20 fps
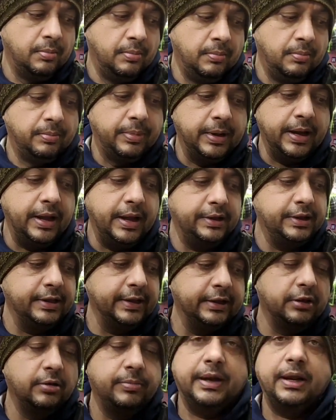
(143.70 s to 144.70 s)
भैया ये
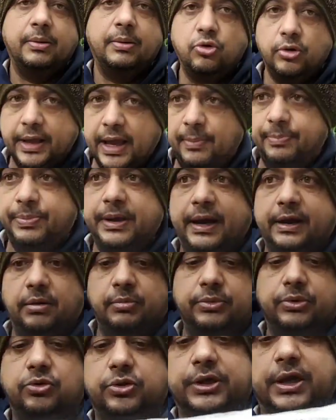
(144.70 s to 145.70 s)
देखिए मैंने आपको कैप की आइटम
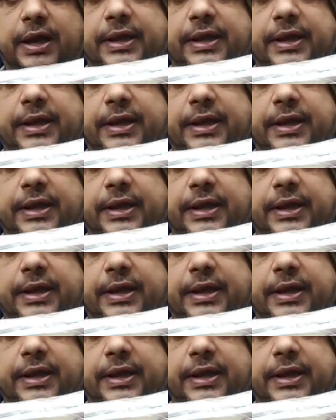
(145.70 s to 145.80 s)
जो दिखाई